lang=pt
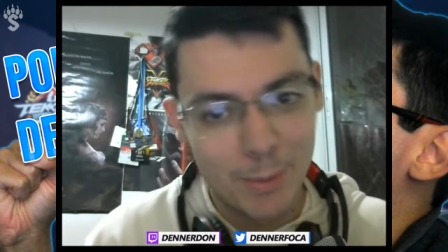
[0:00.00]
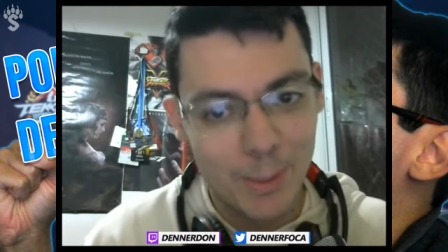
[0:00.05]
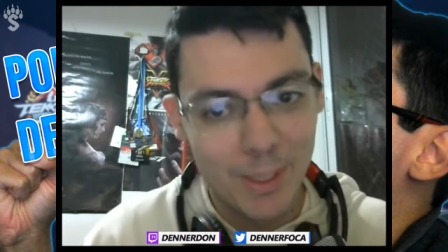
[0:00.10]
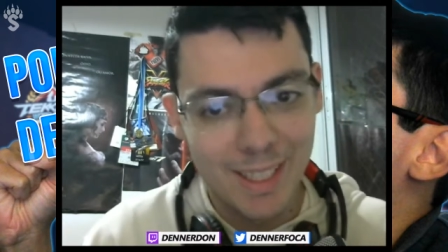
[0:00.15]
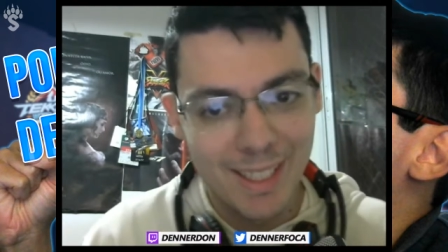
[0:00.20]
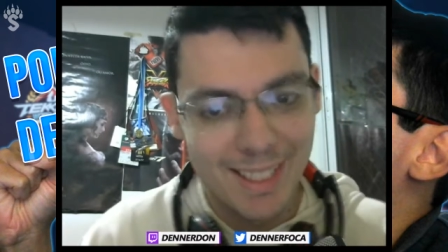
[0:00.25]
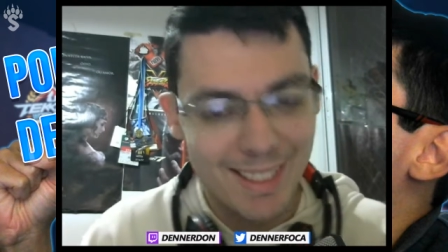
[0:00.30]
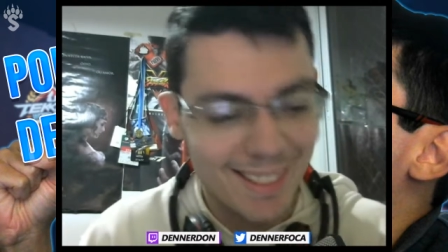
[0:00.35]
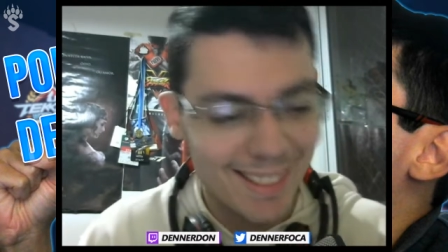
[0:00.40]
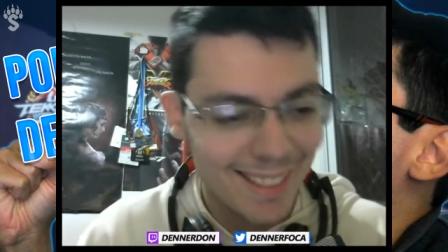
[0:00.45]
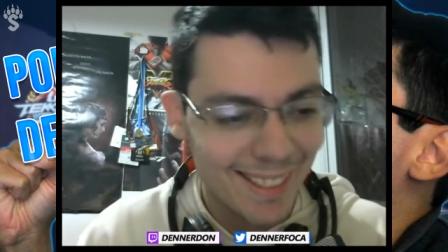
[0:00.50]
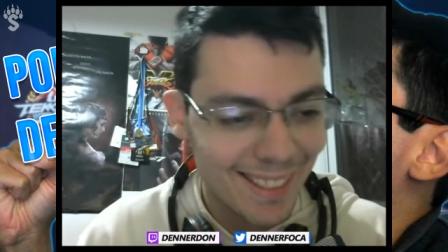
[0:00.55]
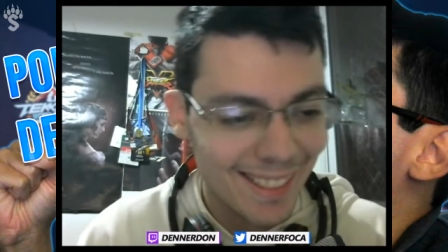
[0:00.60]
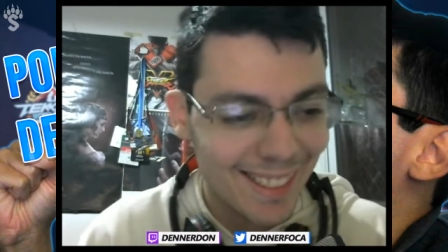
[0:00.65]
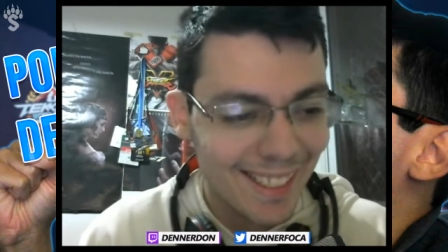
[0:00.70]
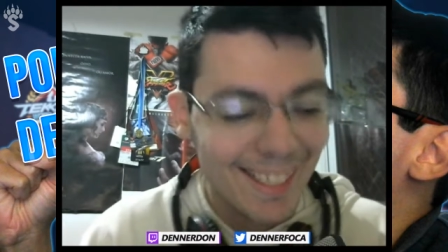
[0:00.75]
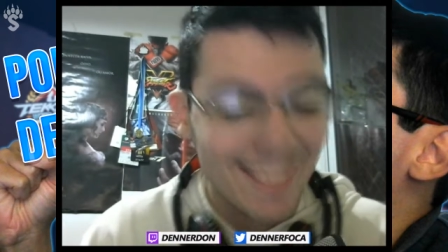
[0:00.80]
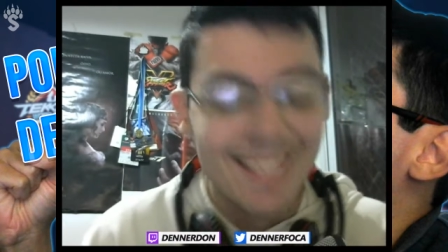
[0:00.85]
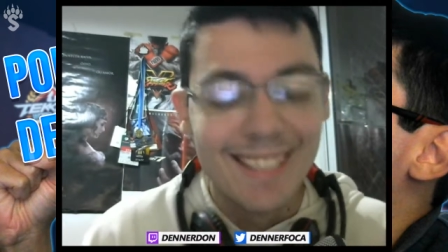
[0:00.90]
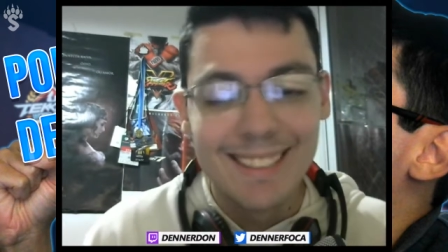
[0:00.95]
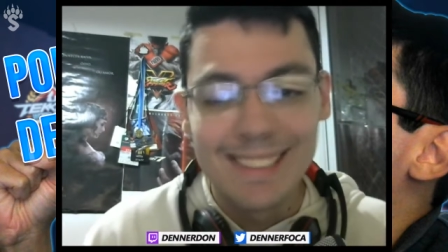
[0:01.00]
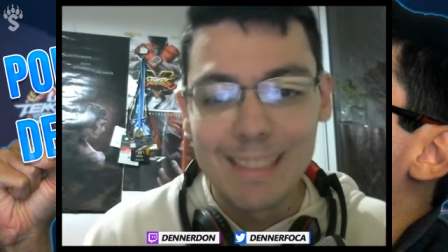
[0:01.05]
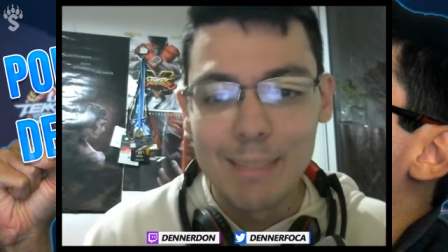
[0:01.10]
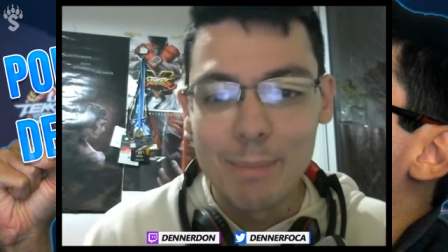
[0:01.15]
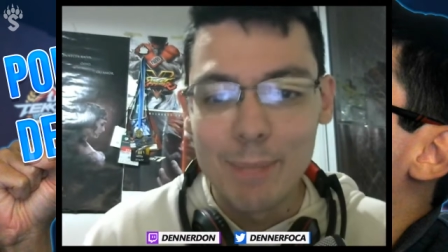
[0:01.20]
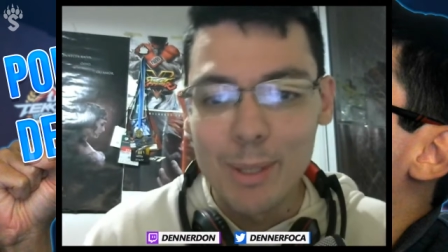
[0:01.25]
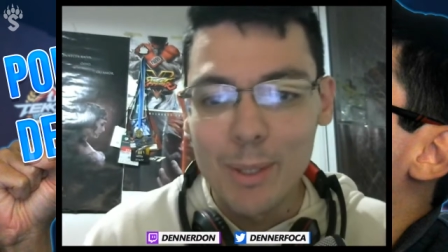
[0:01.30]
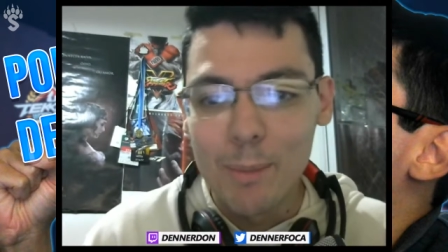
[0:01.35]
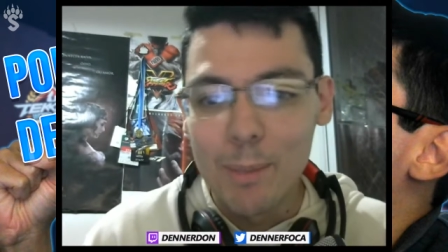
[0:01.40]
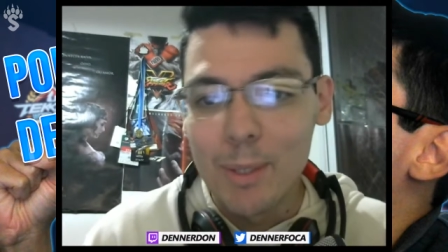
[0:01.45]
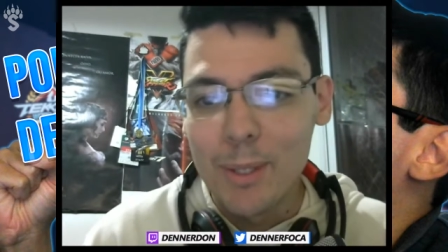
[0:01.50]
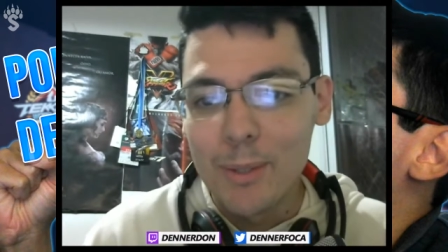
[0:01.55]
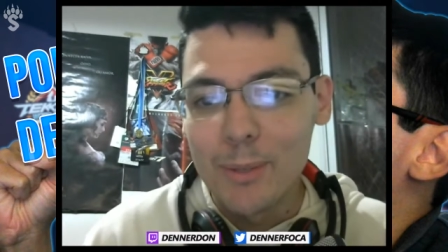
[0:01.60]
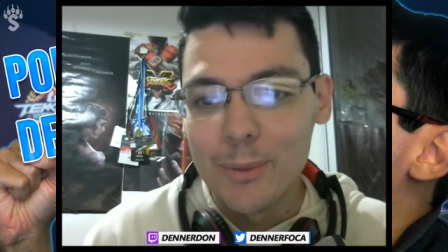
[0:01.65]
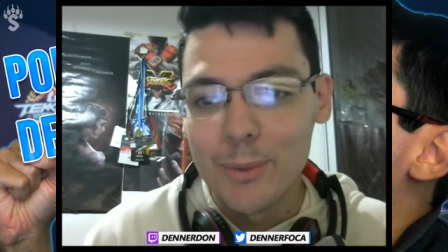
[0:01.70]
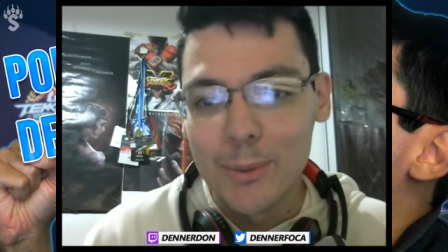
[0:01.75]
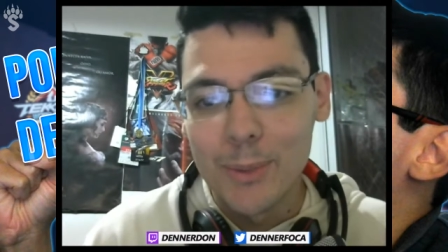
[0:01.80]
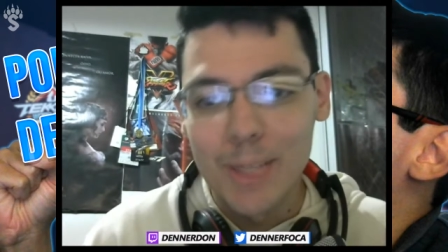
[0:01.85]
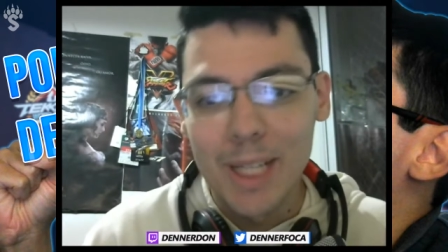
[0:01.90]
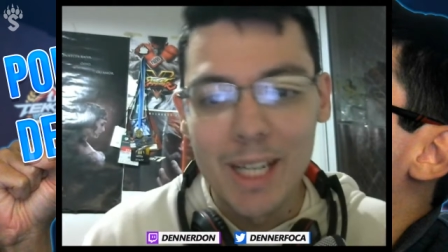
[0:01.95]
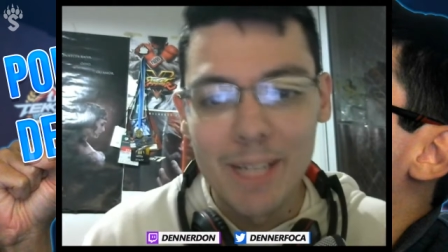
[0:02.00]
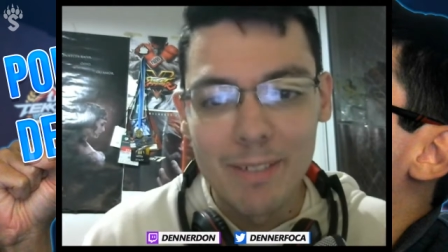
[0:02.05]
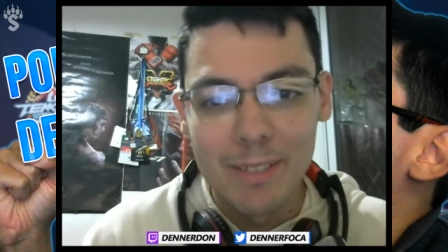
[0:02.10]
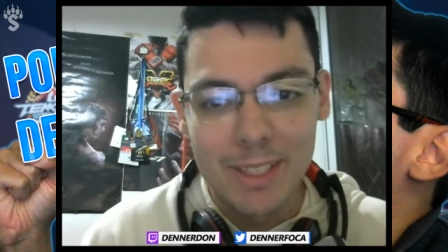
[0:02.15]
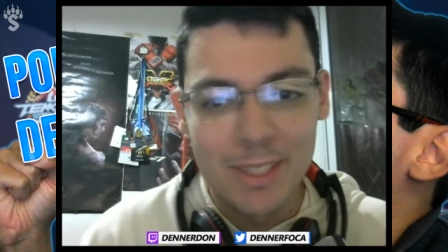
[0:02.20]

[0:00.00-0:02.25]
conhecia, sabia como é que eu jogava,